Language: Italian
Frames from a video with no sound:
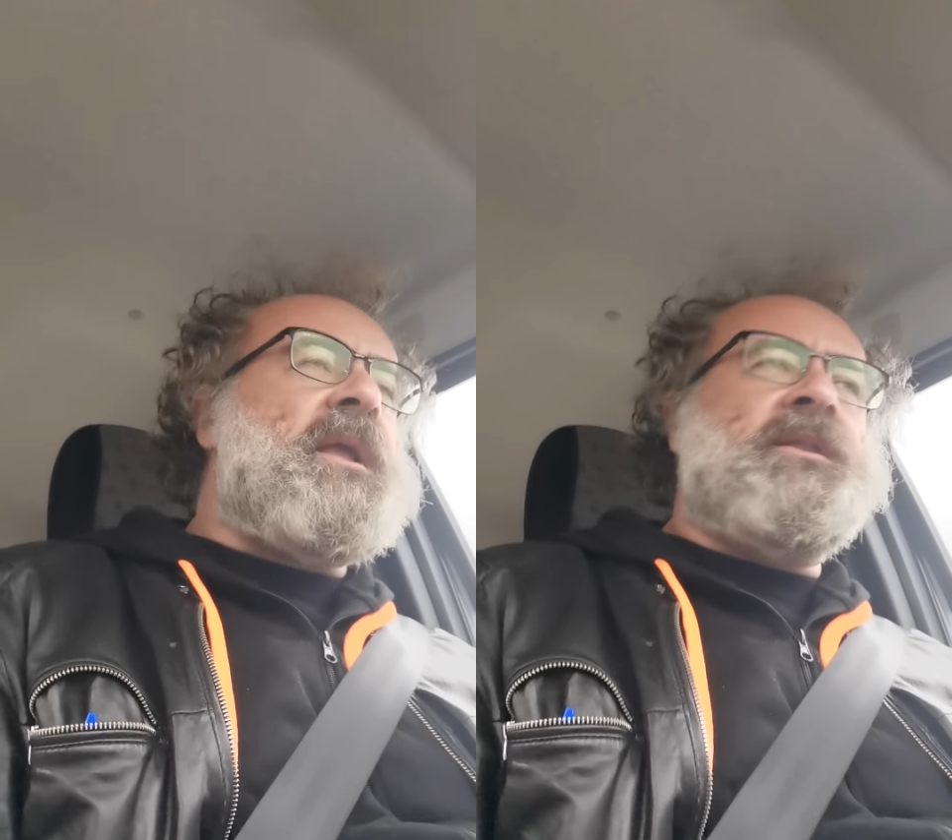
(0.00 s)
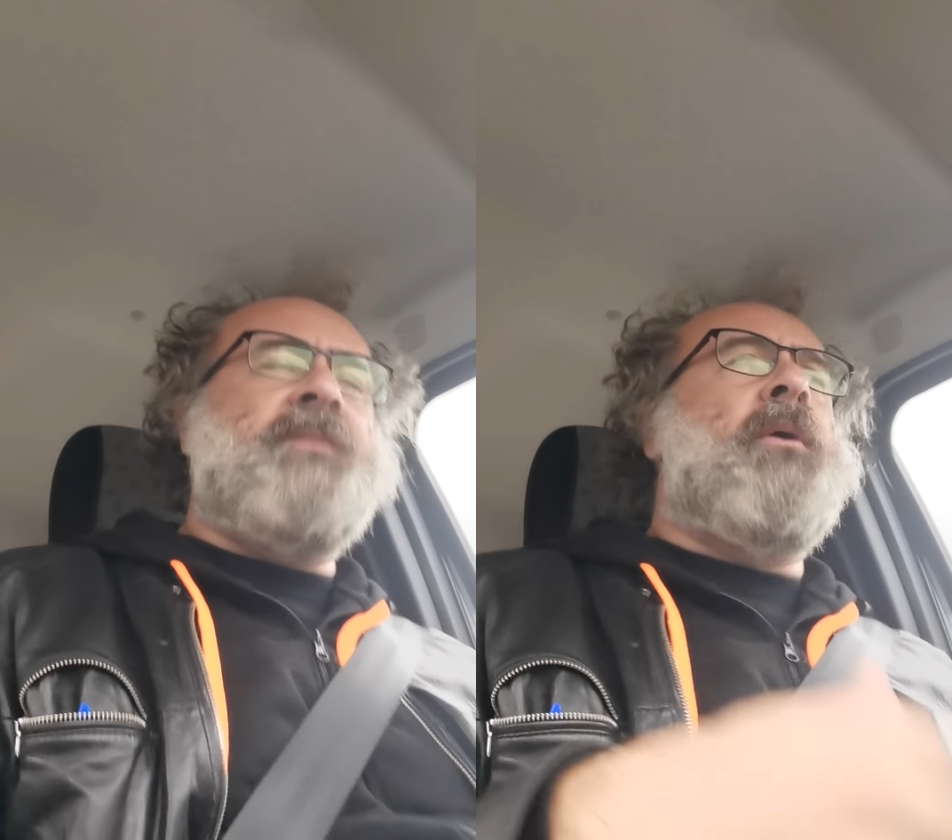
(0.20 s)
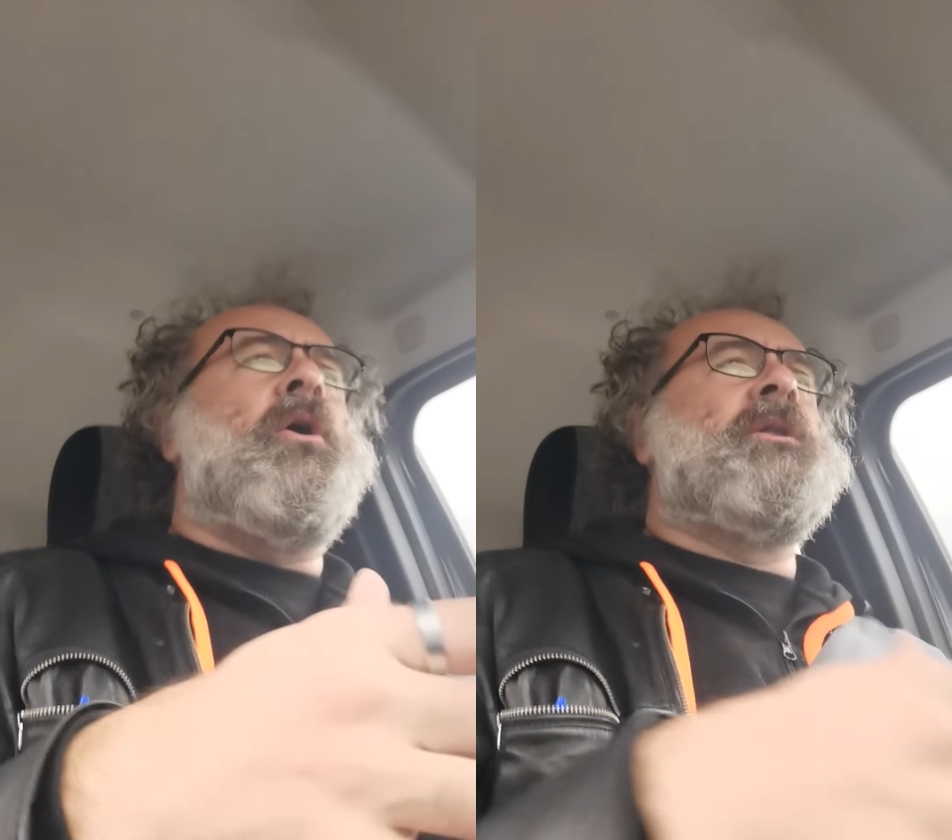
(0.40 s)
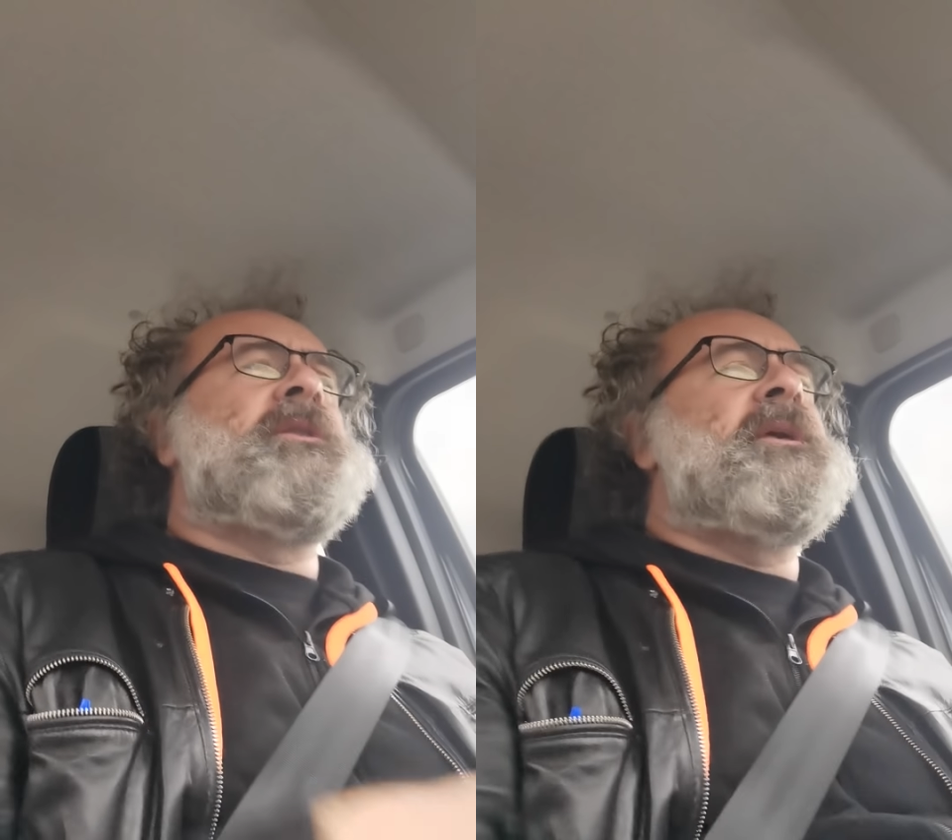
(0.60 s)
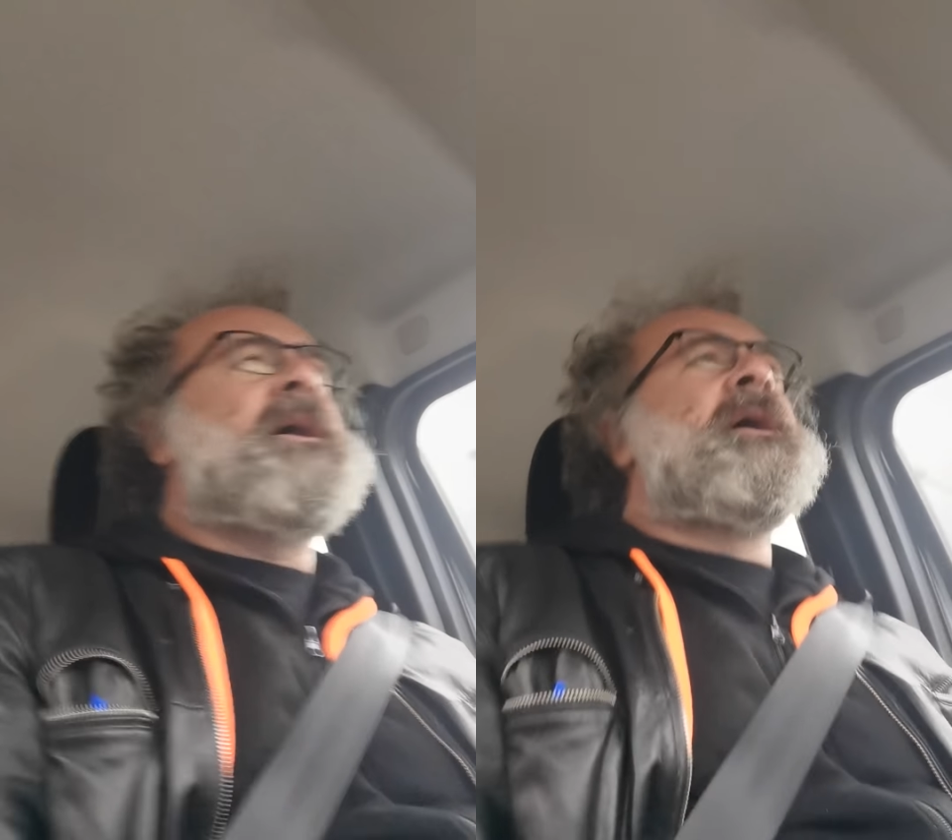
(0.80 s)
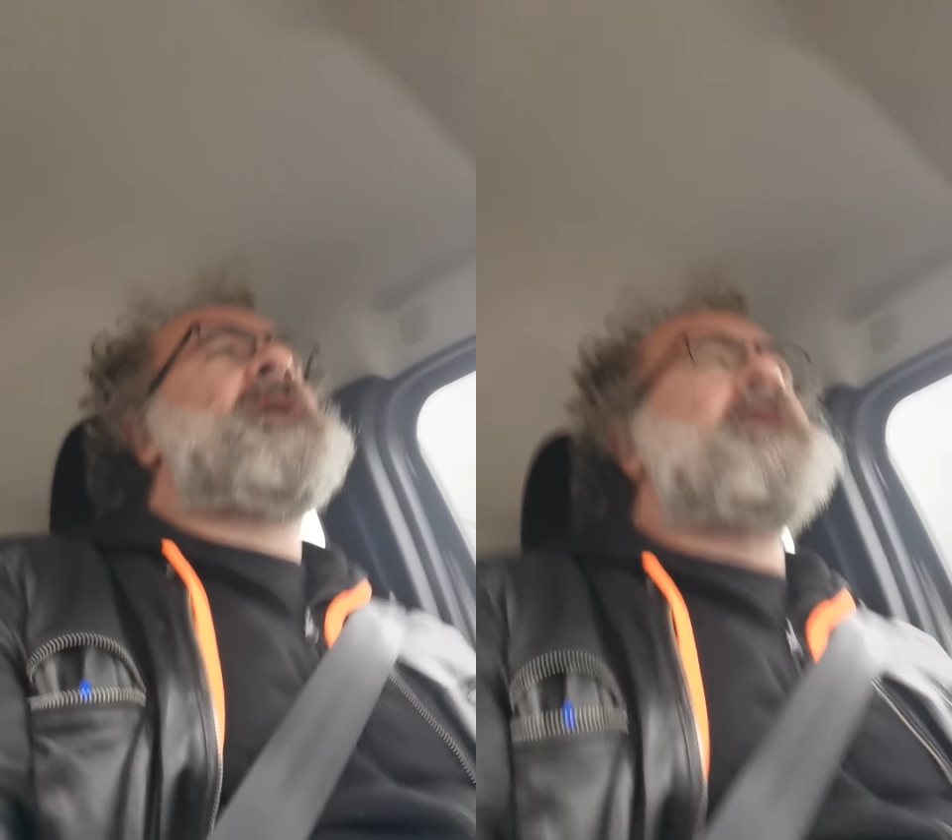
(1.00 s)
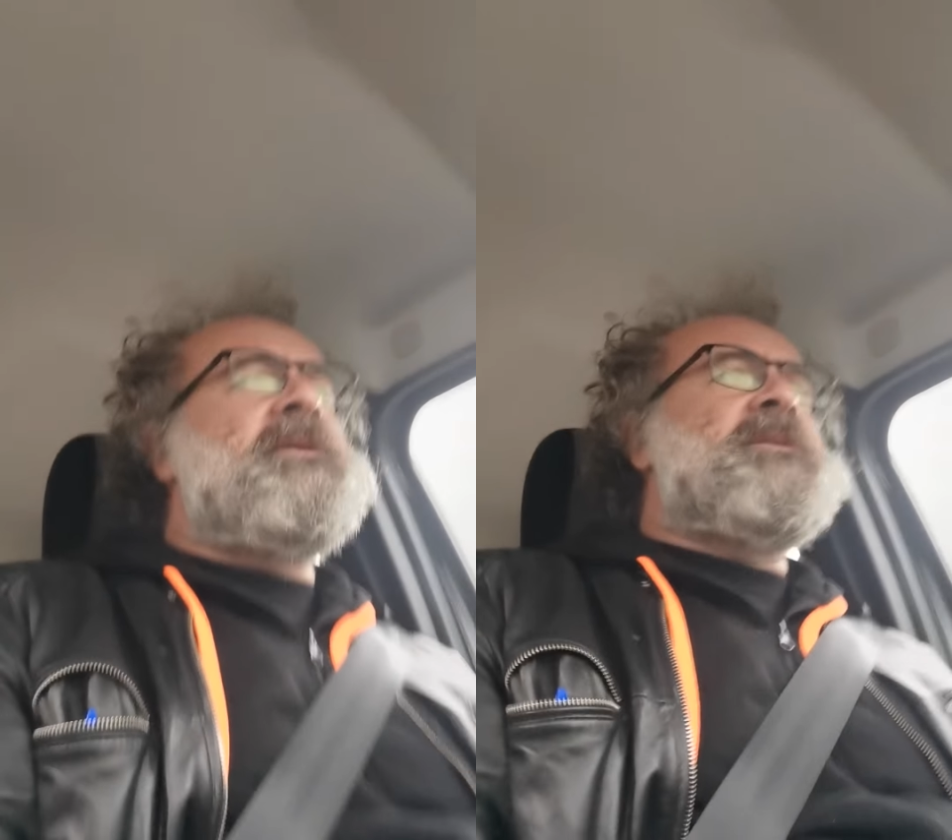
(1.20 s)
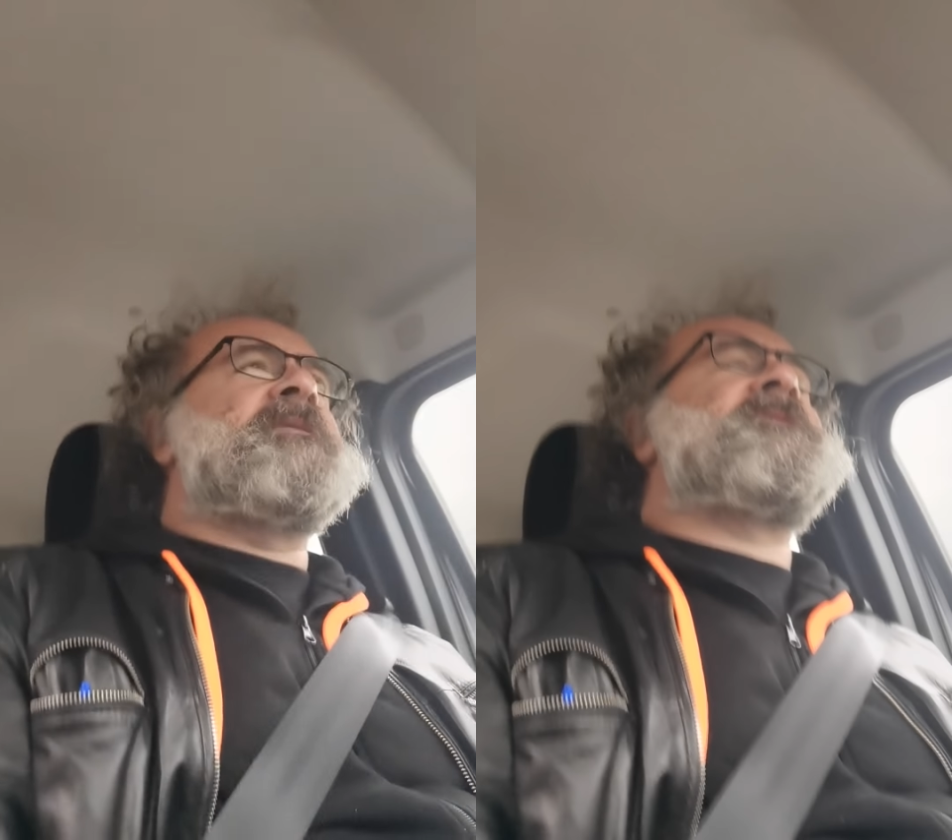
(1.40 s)
di Boldi,
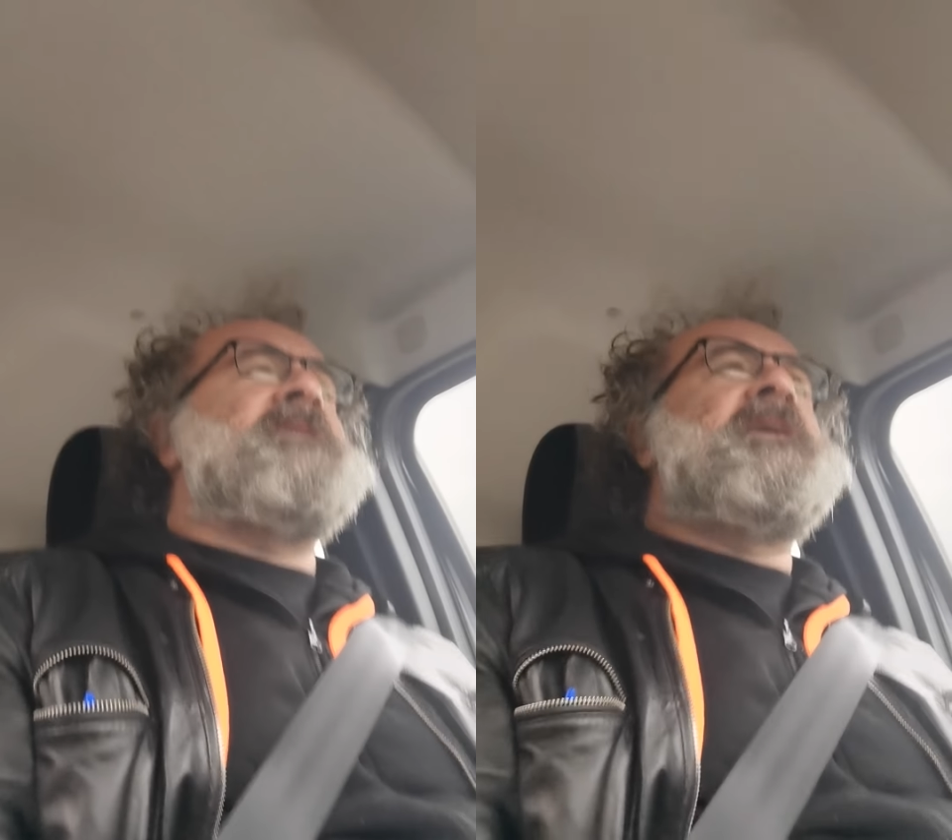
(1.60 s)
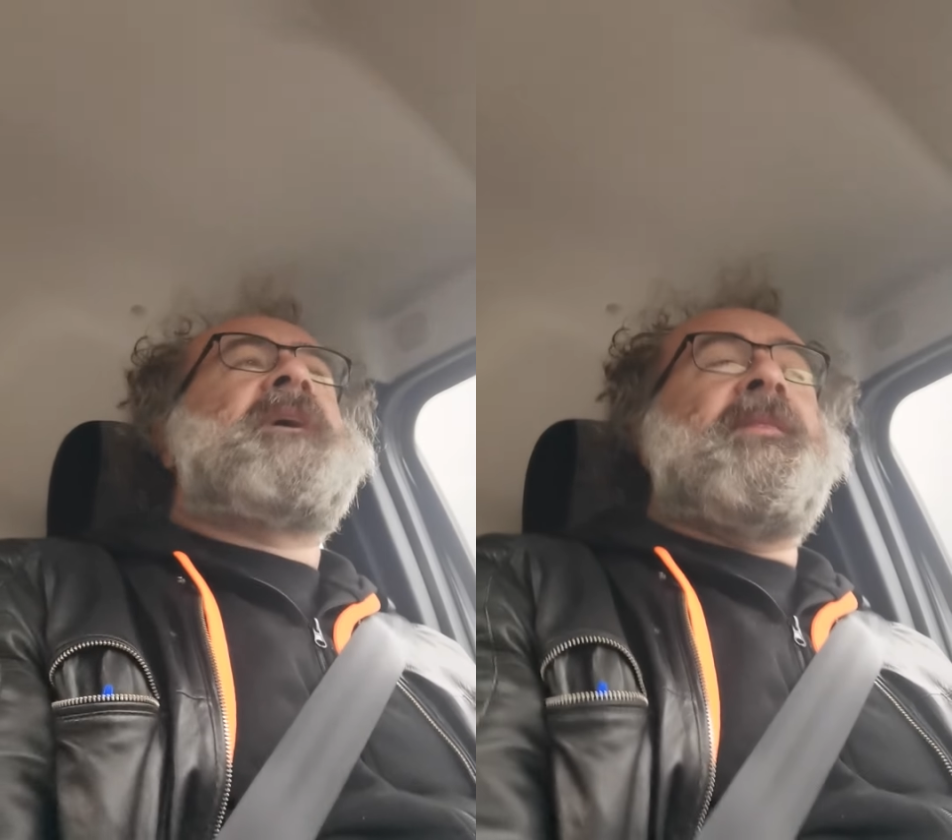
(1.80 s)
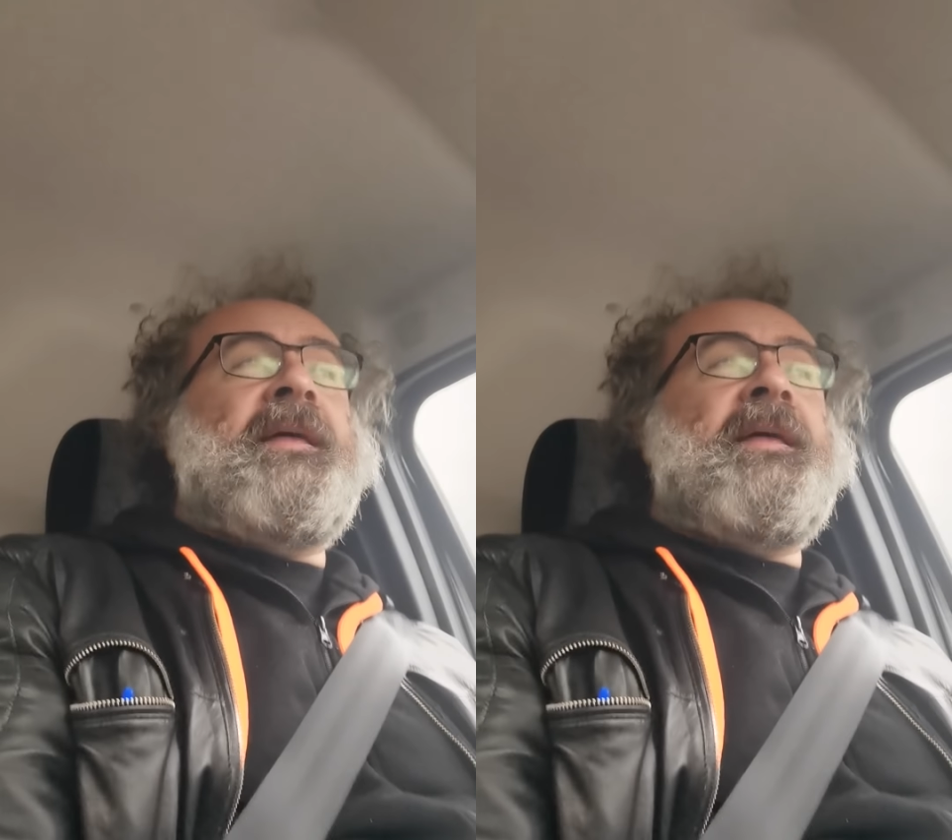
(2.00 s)
di De Sica,